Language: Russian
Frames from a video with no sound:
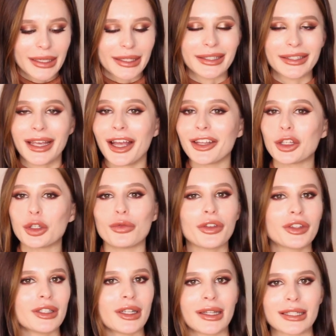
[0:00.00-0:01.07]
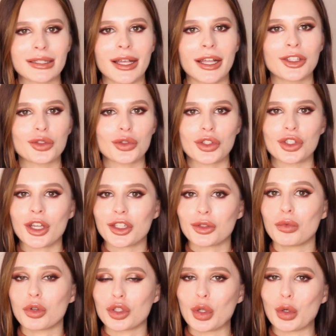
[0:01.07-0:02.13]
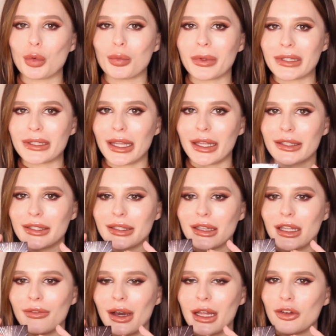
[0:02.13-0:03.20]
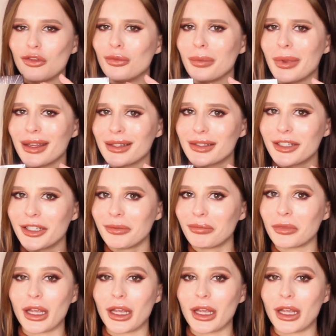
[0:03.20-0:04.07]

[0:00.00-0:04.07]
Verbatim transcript: Я не увидела на сайте, что сейчас можно купить эти товары вместе.